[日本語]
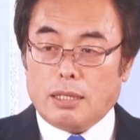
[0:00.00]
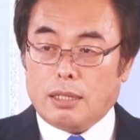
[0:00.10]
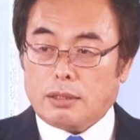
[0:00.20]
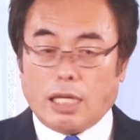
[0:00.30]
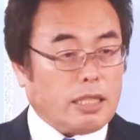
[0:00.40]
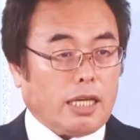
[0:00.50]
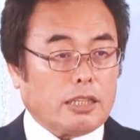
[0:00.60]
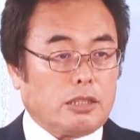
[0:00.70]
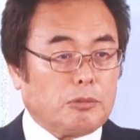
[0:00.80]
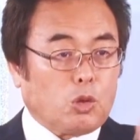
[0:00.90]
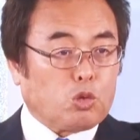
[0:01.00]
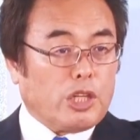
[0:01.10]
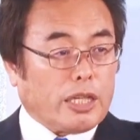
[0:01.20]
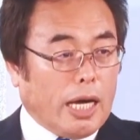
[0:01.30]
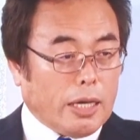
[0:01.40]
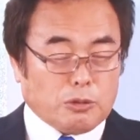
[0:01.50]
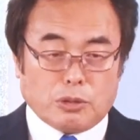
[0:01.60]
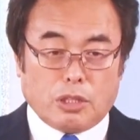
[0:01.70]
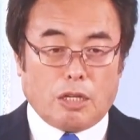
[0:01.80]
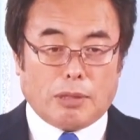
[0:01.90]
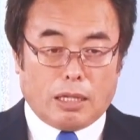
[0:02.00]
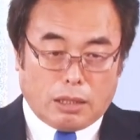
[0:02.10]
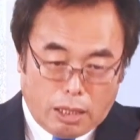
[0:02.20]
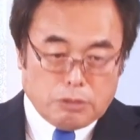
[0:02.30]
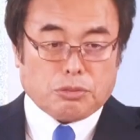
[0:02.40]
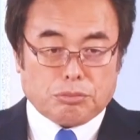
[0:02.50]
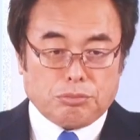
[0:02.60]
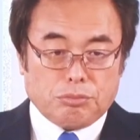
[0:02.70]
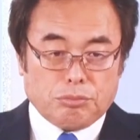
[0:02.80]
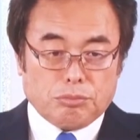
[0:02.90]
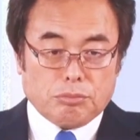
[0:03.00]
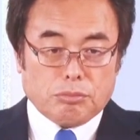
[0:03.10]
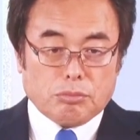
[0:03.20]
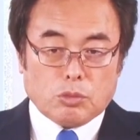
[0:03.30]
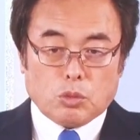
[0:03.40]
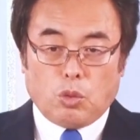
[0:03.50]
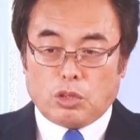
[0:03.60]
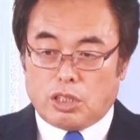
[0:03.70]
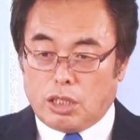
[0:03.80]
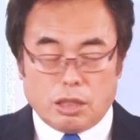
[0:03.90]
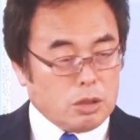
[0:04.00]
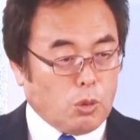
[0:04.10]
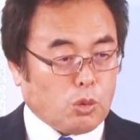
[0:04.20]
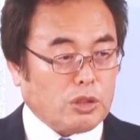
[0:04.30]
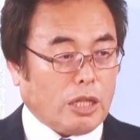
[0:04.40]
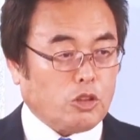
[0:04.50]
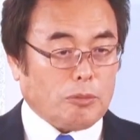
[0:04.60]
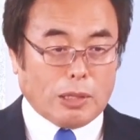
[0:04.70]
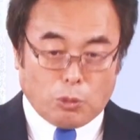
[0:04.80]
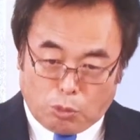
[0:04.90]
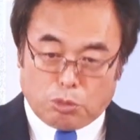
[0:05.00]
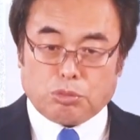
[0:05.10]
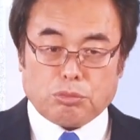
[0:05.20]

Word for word: 敵が自分の船へ帰ろうと言えば返すこっちに残りたいと言えば残す